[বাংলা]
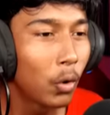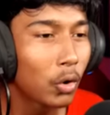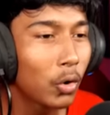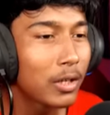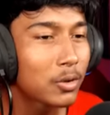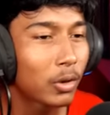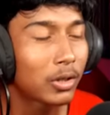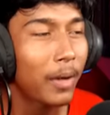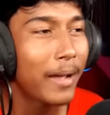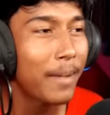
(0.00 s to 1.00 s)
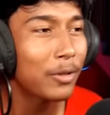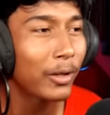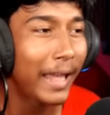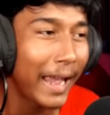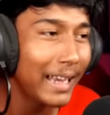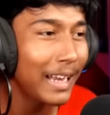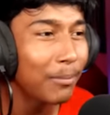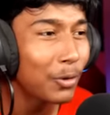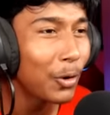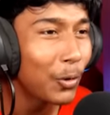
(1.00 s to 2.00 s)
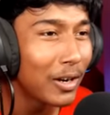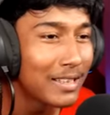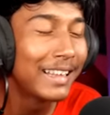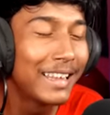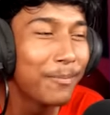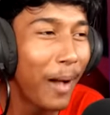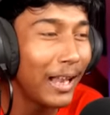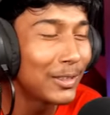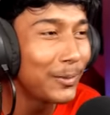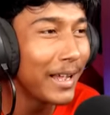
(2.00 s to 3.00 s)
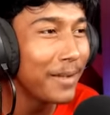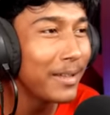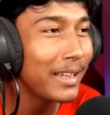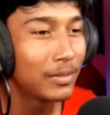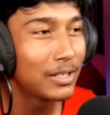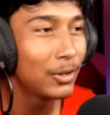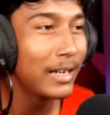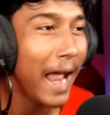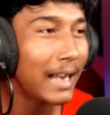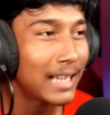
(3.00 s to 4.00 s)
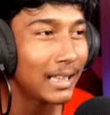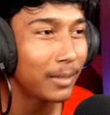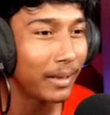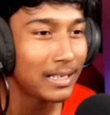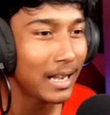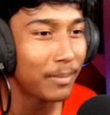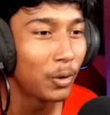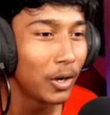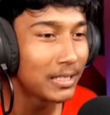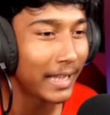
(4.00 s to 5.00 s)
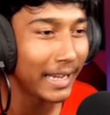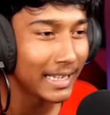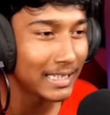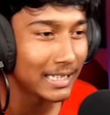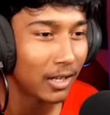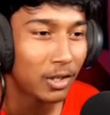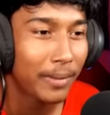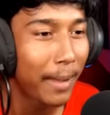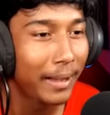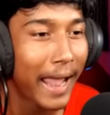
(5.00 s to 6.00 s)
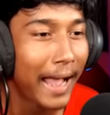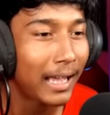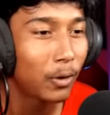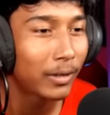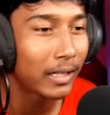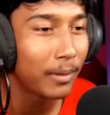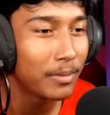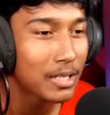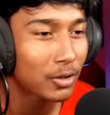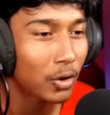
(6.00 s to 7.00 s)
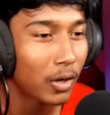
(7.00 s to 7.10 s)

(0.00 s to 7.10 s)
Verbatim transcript: কুক নুডলস করতে হয় ভাই আমি তো খেয়ে নিলাম দুটো নুডলস কি ফালতু ভাই আমি যদি ড্যাড জানতে পারে যে আমি নুডলস খেয়ে নিয়েছি তাহলে তো ভাই আমাকে একা লটকে দেবে বিশ্বাস করো